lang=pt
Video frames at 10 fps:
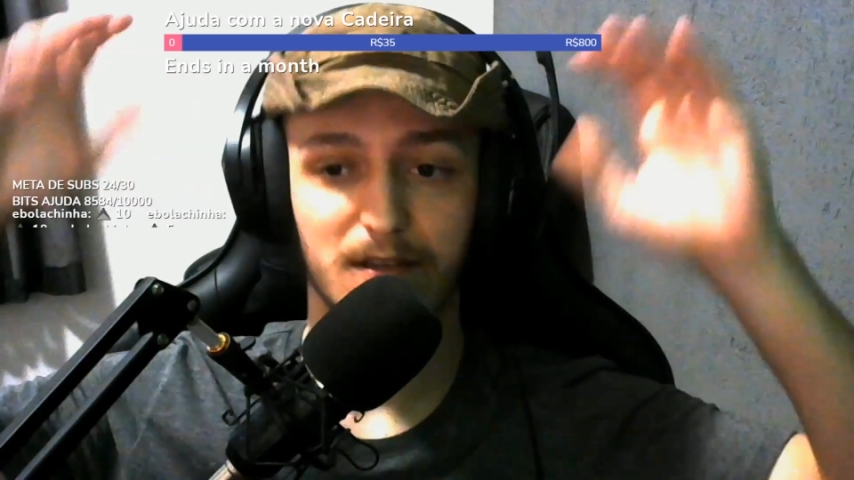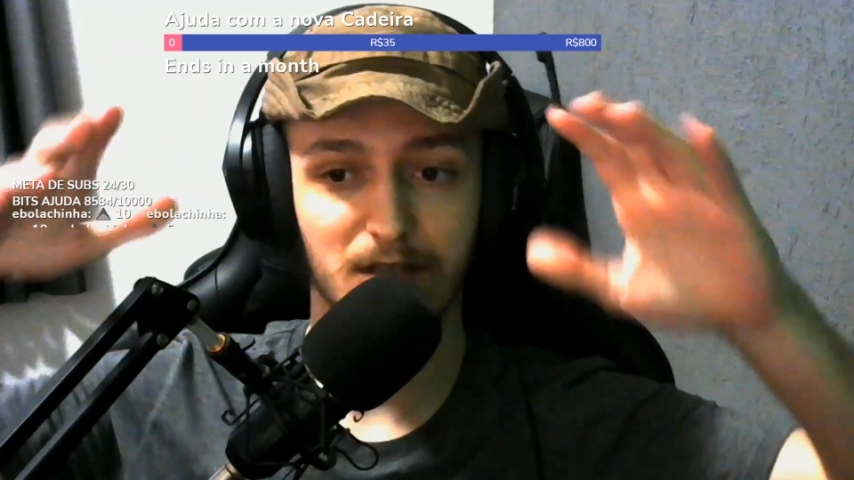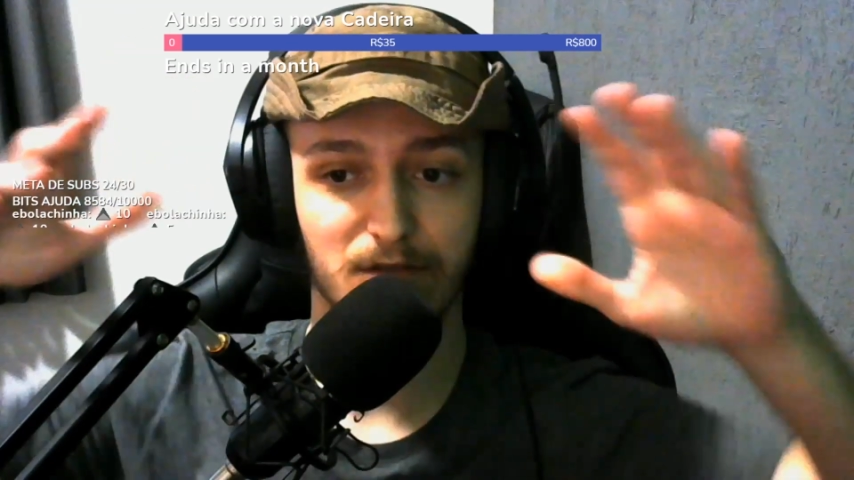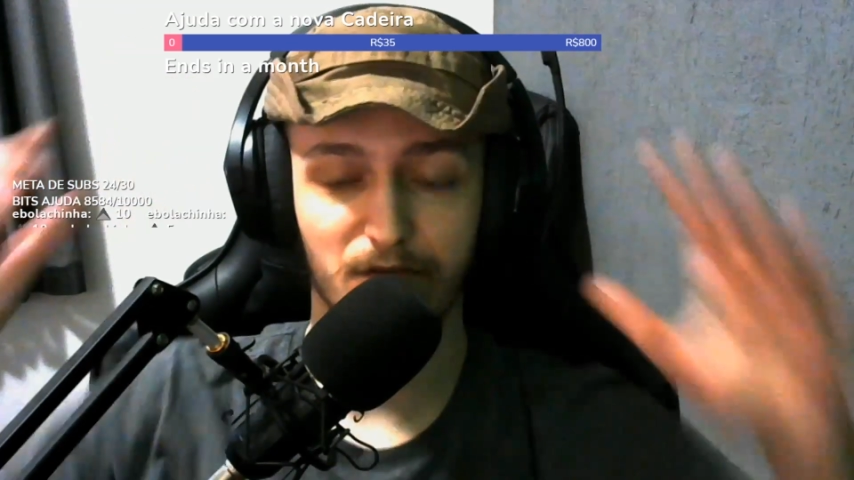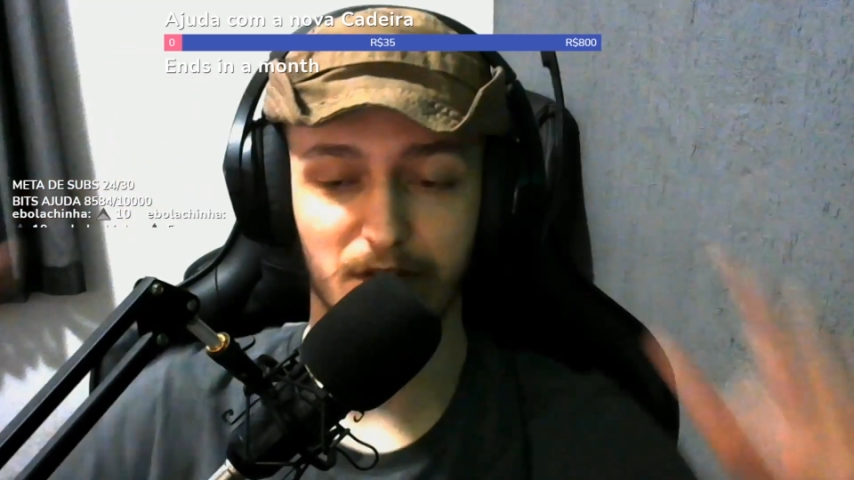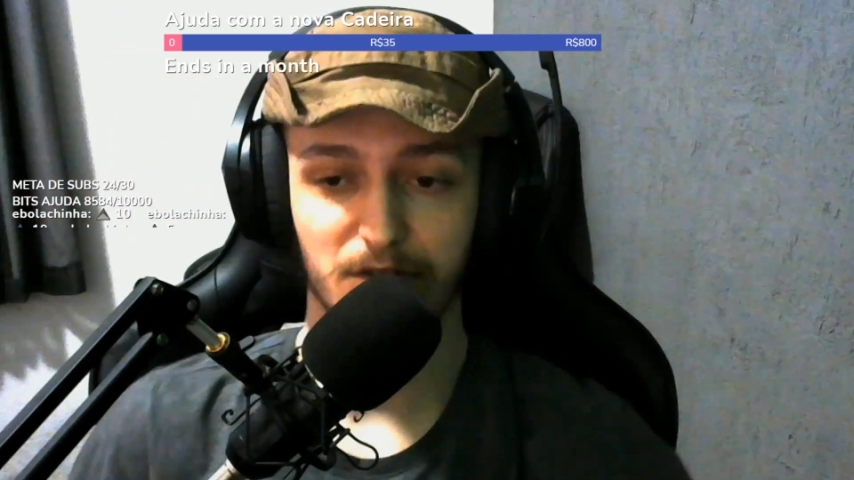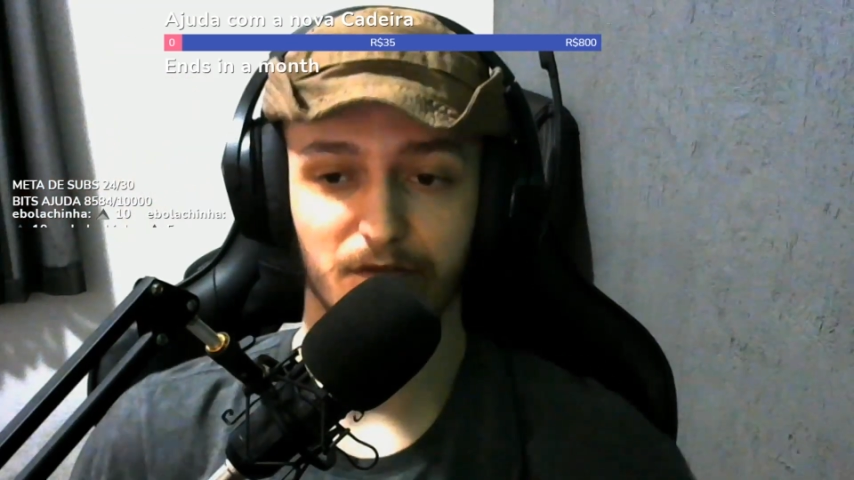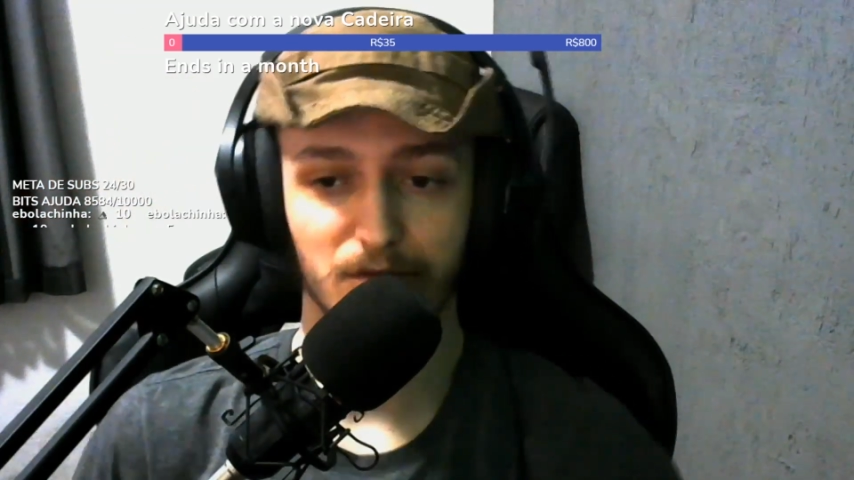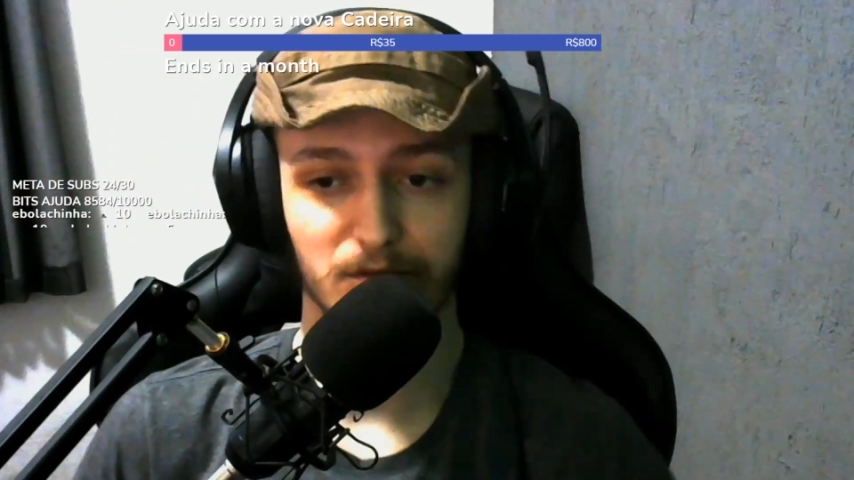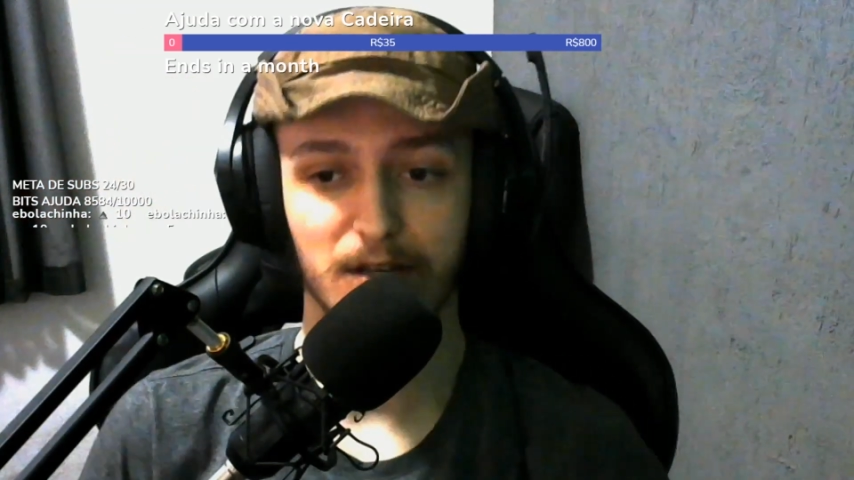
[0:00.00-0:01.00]
Vocês vão ver de
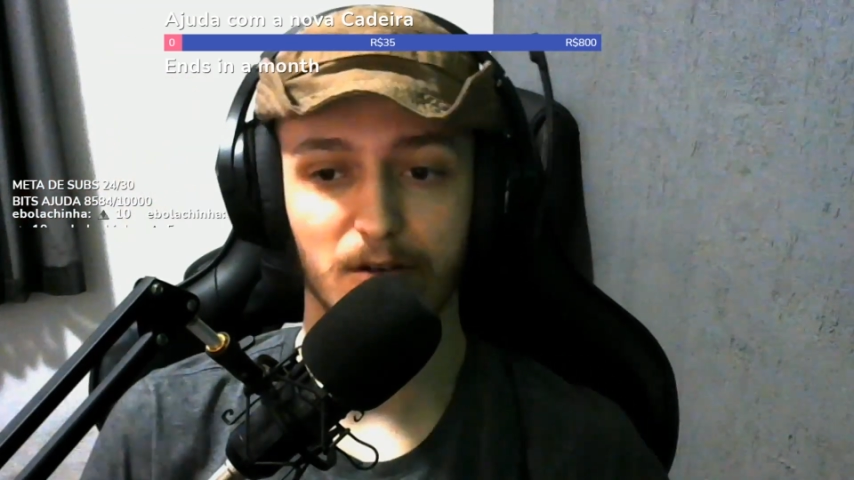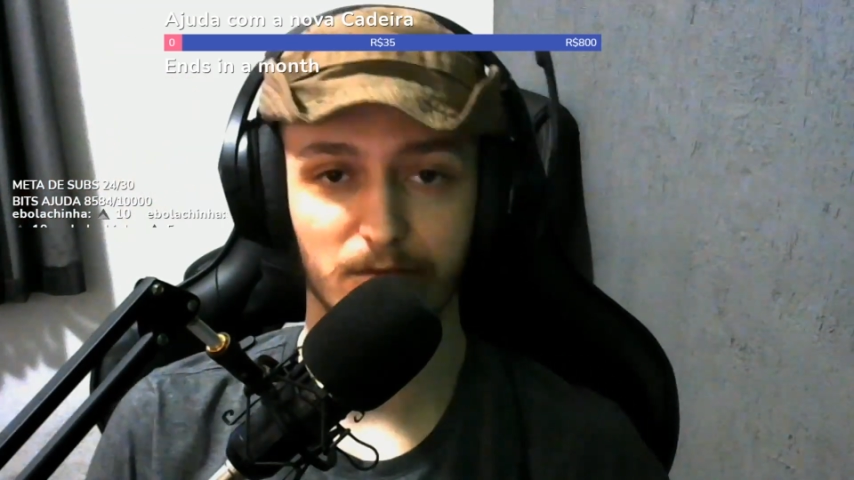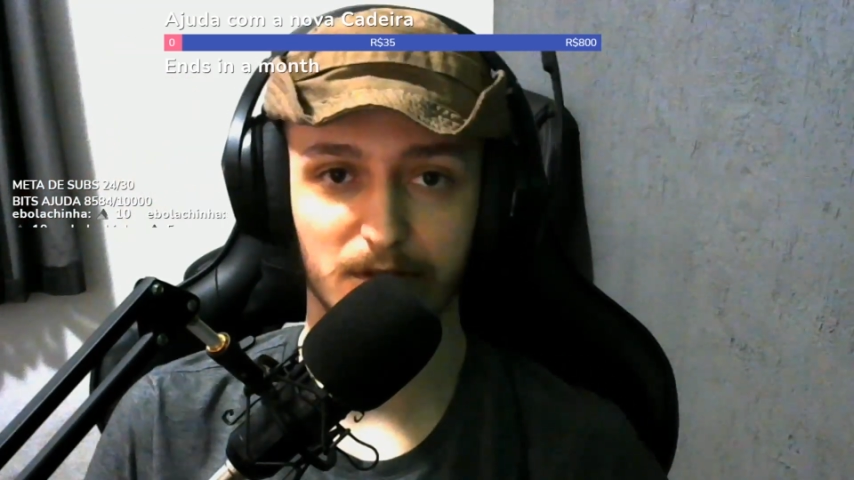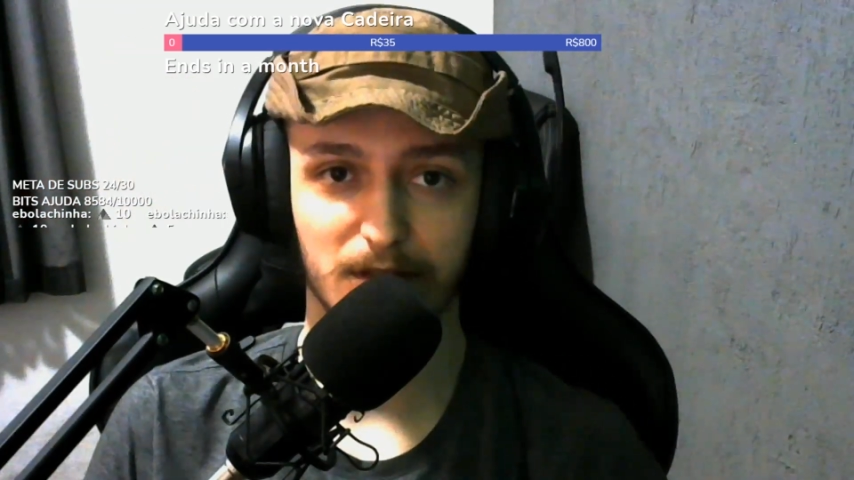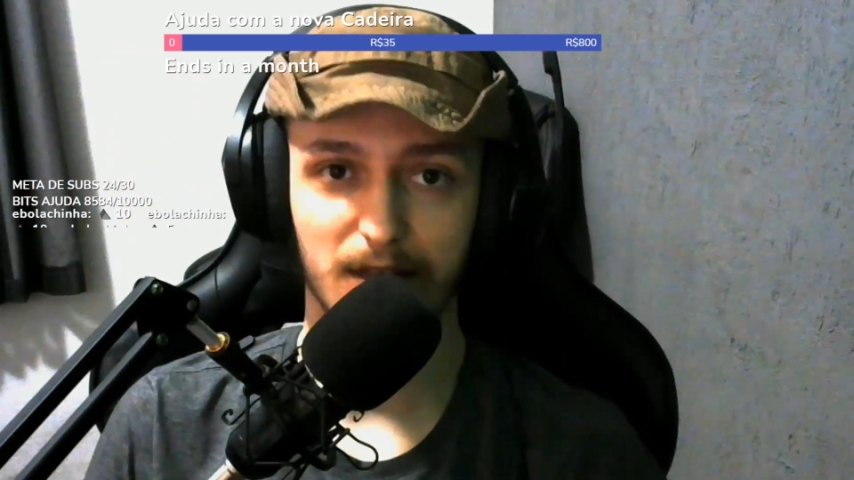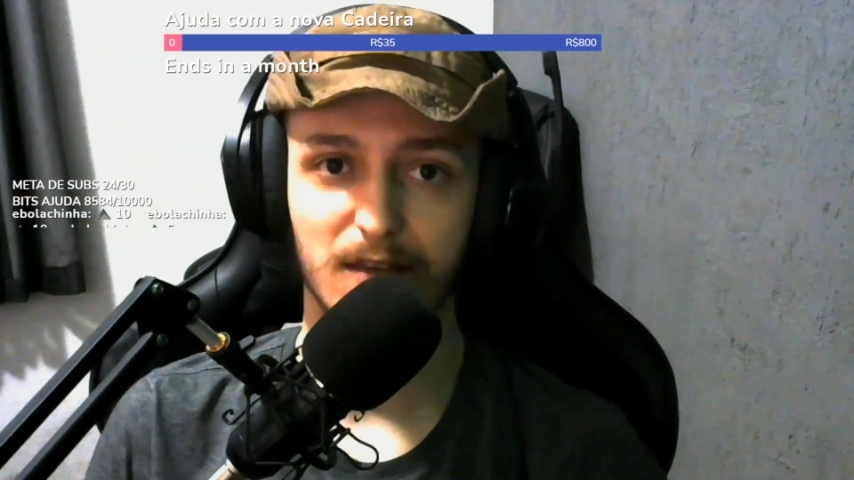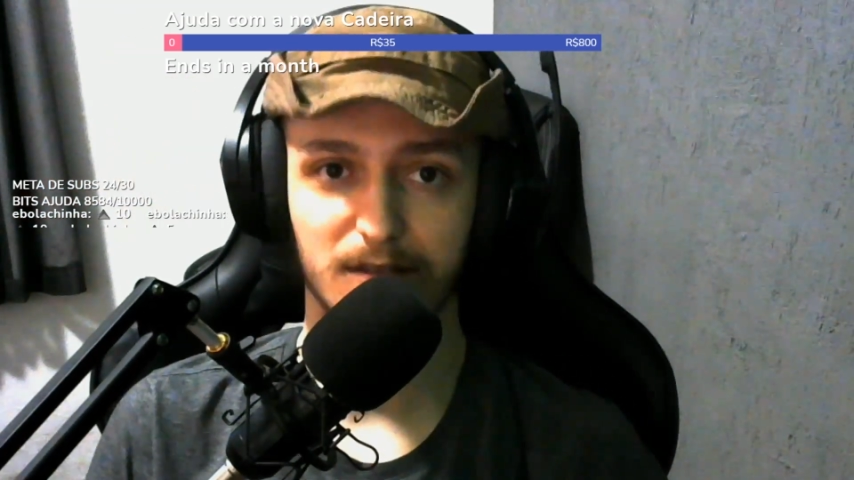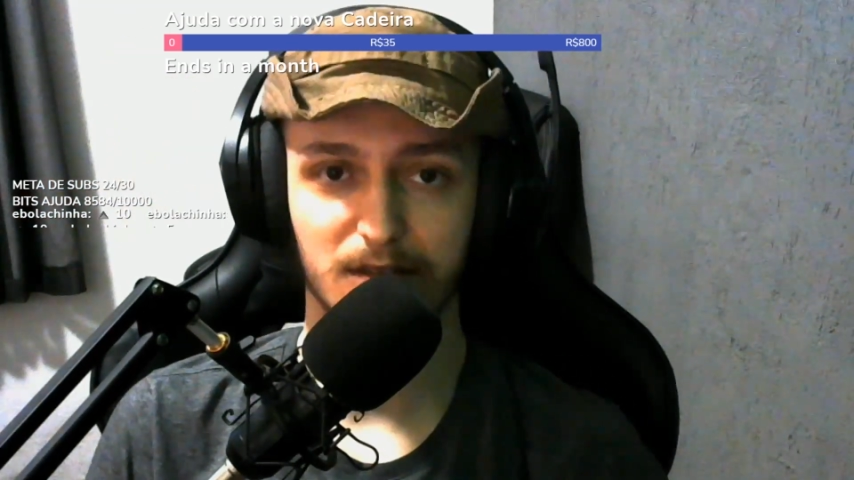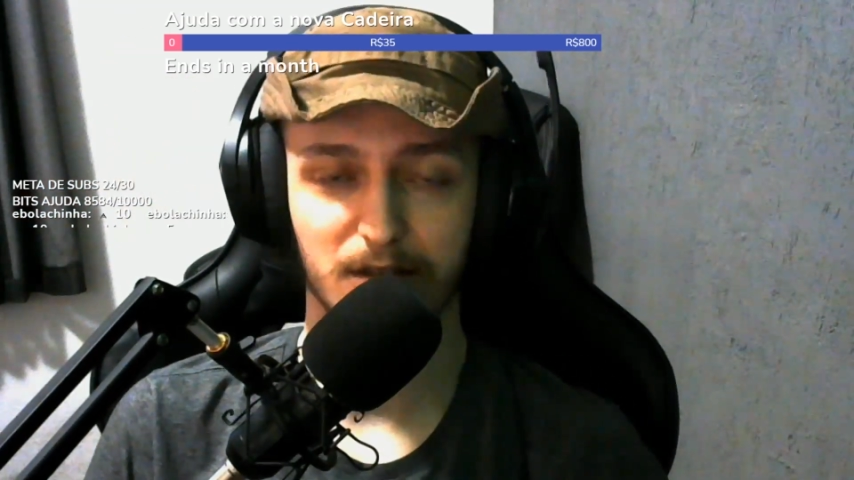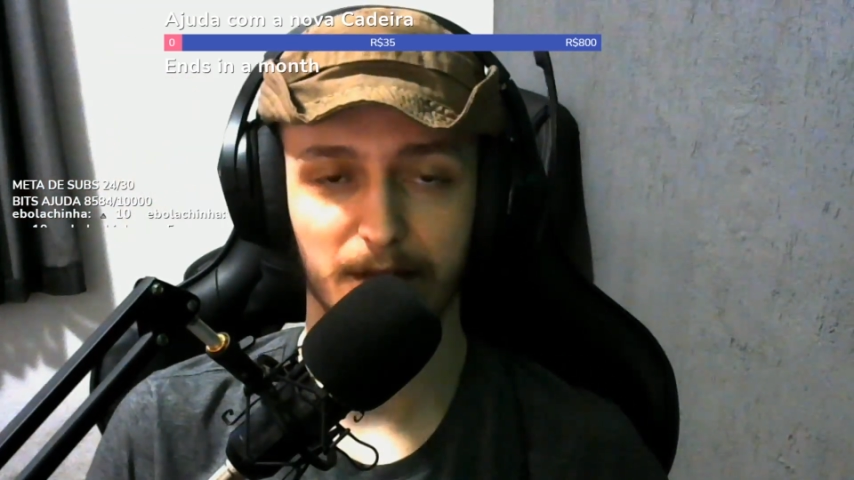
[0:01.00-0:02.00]
fundo aí alguns
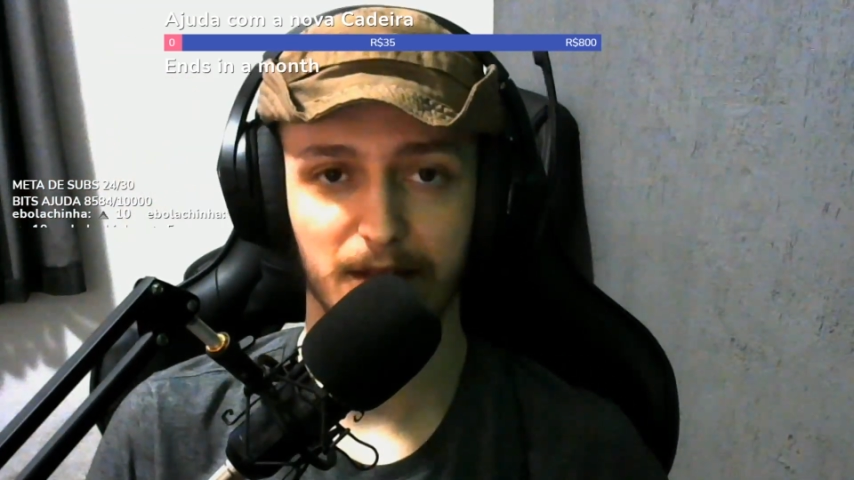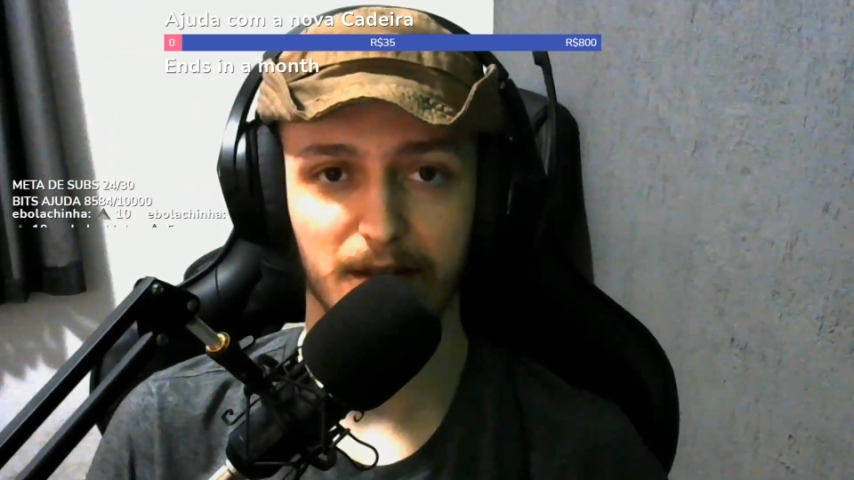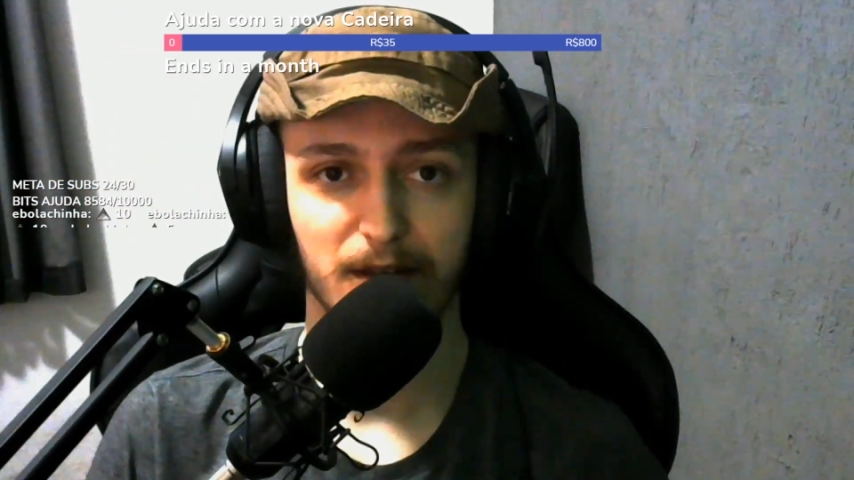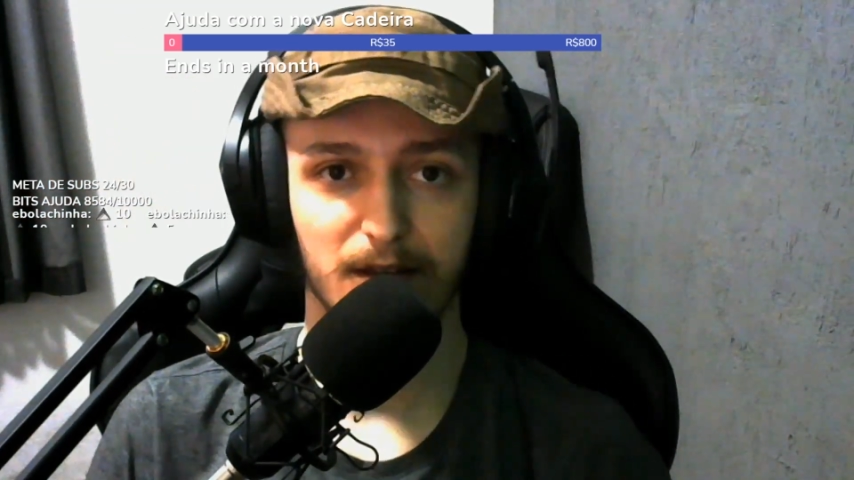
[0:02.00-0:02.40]
takes também